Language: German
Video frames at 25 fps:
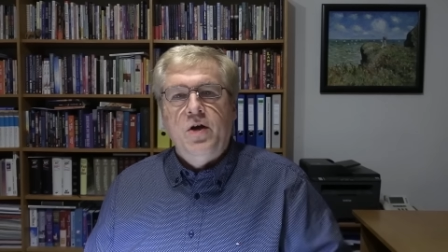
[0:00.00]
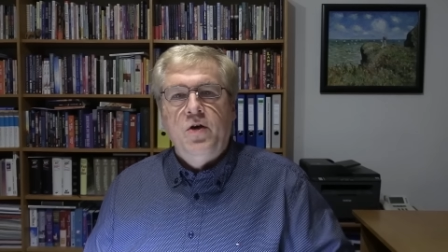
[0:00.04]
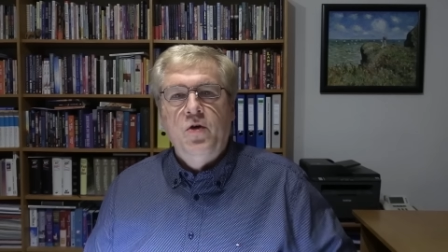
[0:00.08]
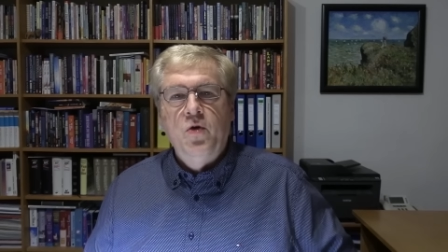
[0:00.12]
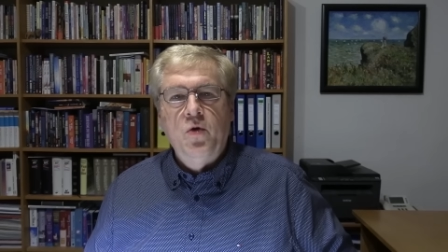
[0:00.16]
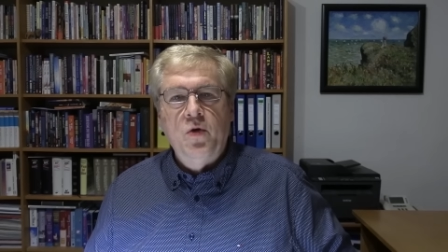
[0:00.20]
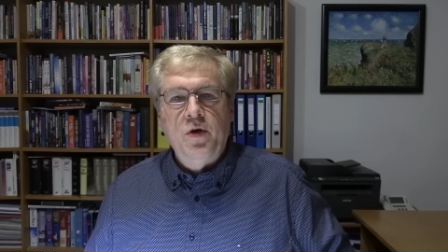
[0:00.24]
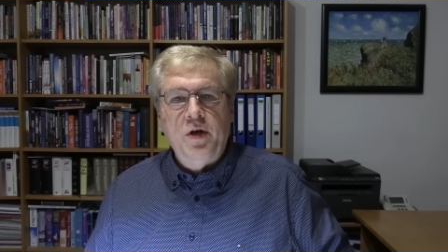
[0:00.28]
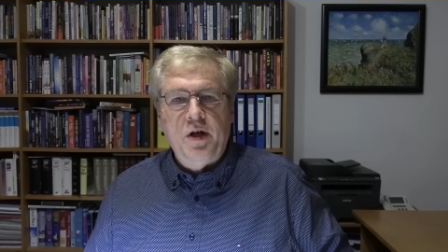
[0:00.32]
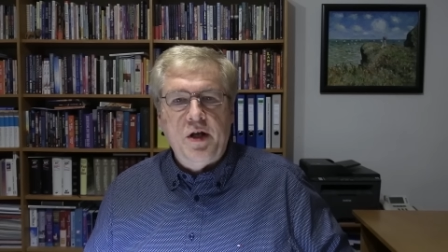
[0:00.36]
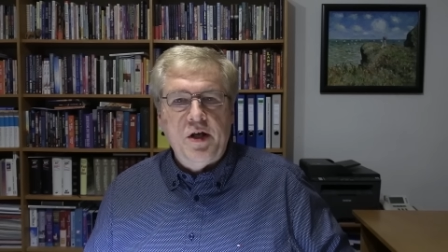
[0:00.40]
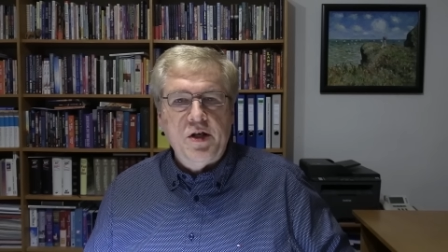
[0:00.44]

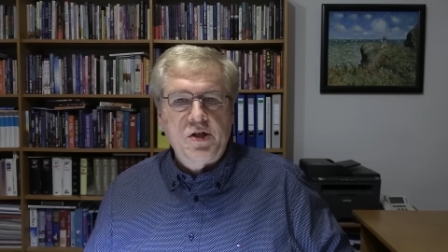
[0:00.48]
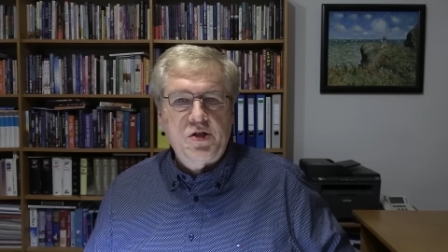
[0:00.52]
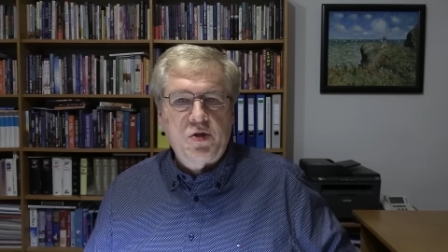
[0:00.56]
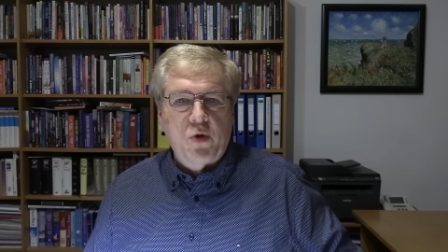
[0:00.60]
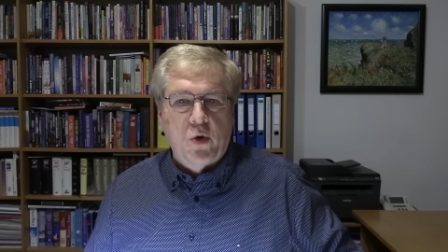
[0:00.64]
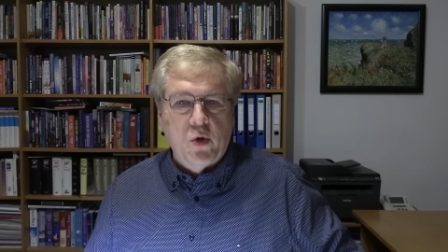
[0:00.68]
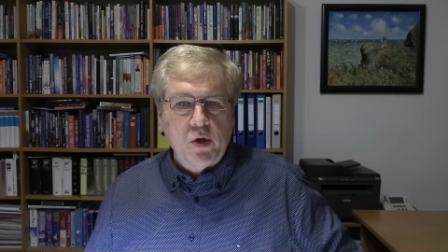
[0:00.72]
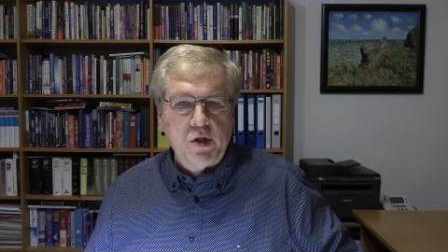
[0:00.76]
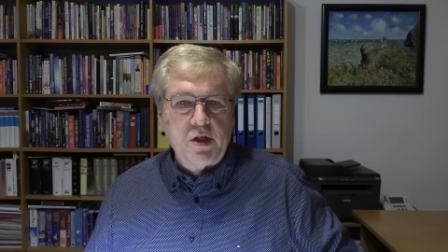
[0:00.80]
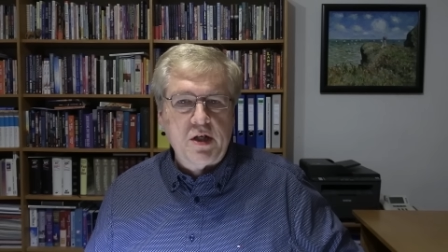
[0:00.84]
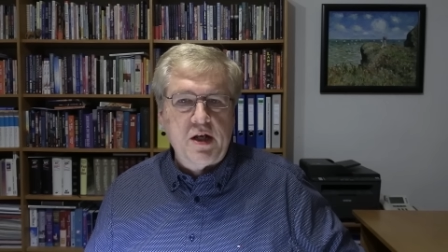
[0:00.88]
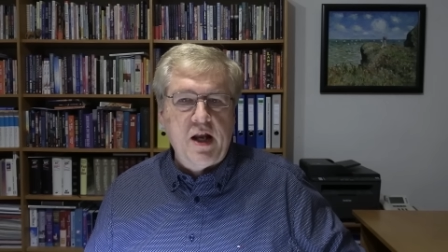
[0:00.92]
Nun ist
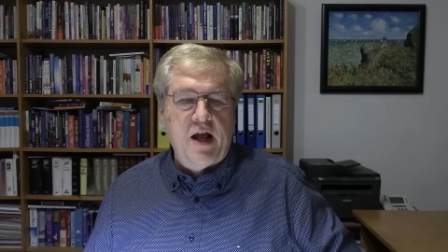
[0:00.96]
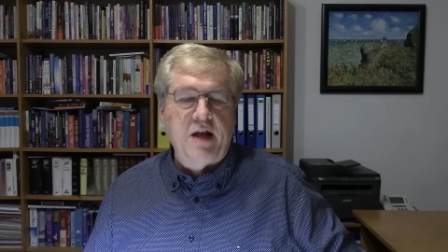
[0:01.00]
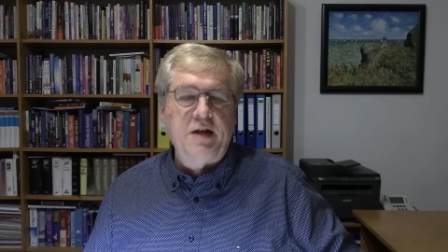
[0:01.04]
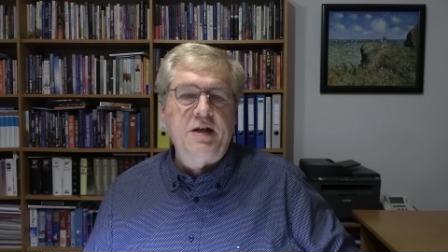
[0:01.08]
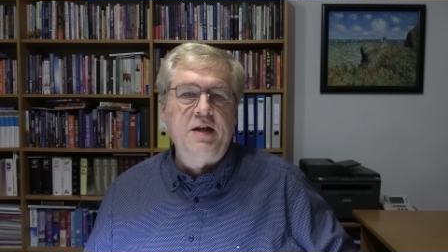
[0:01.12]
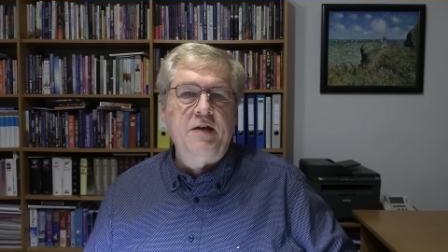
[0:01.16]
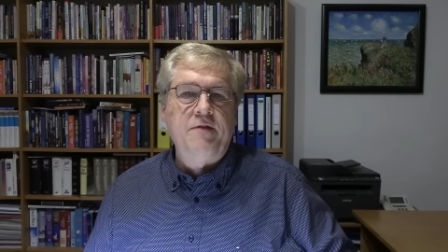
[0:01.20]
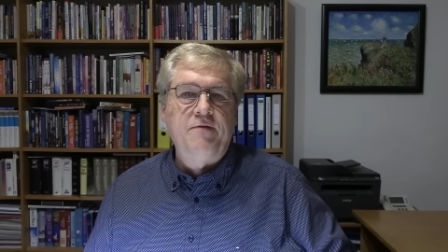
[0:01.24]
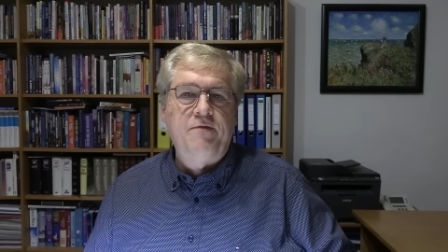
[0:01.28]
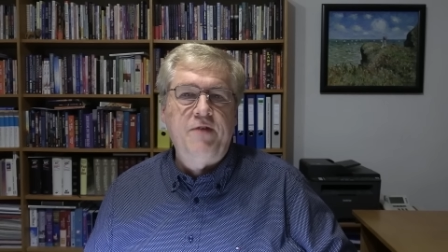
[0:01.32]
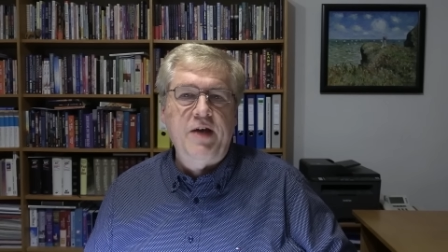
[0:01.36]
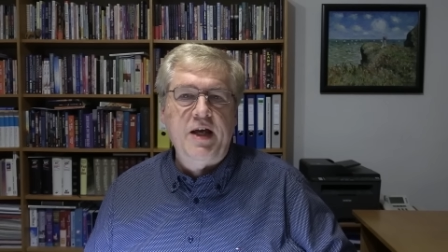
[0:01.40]
Russland
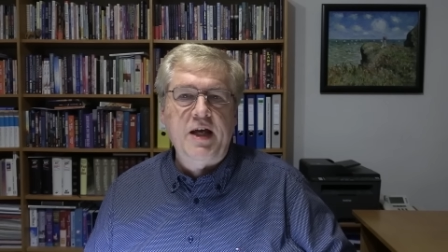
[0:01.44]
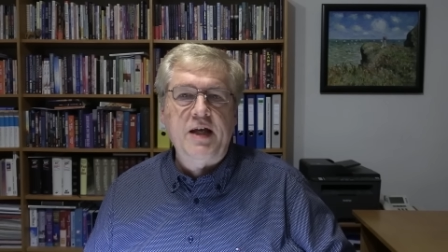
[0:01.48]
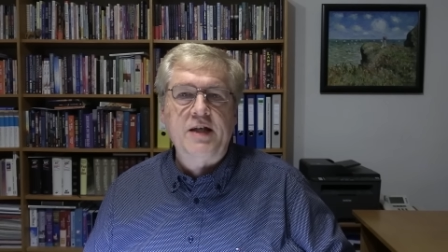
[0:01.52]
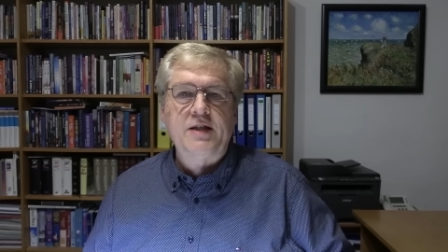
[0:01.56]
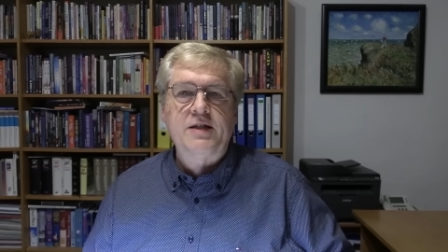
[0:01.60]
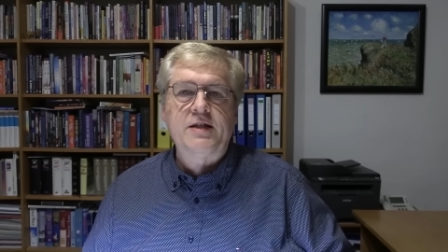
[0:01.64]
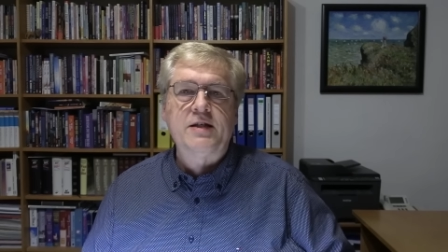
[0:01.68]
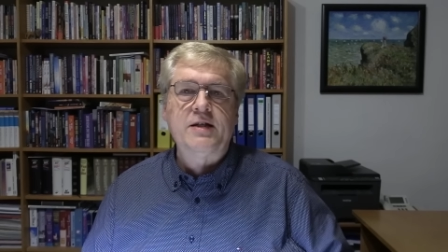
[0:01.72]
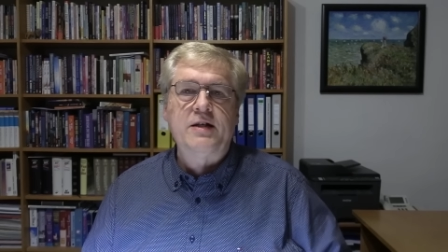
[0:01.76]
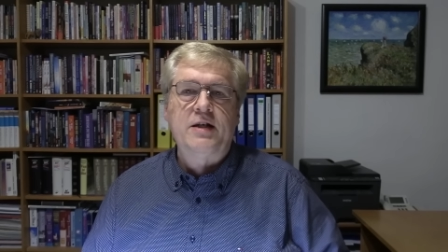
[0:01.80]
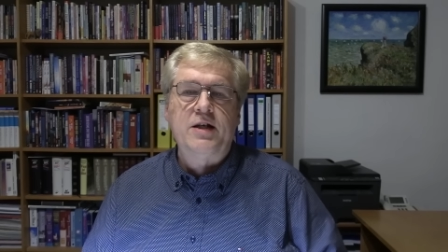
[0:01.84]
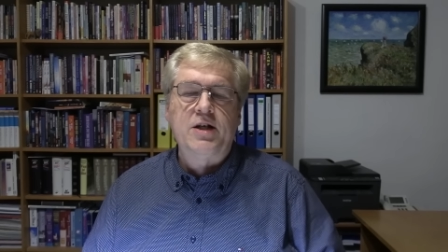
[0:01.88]
die
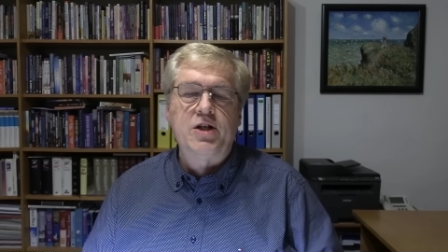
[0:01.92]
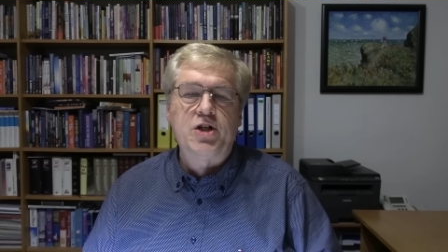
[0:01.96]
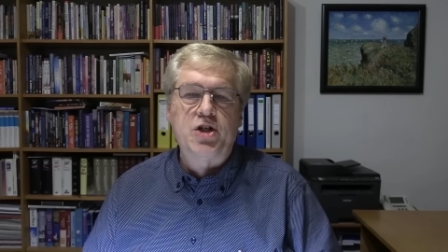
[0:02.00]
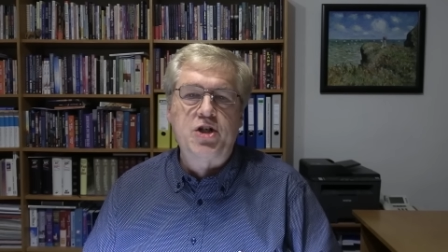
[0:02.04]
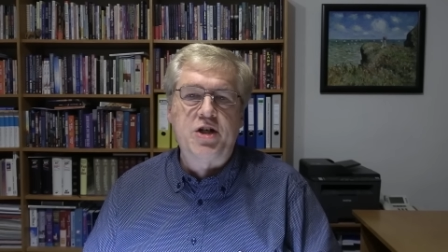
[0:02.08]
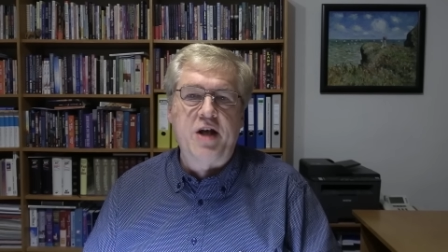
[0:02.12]
wesentlich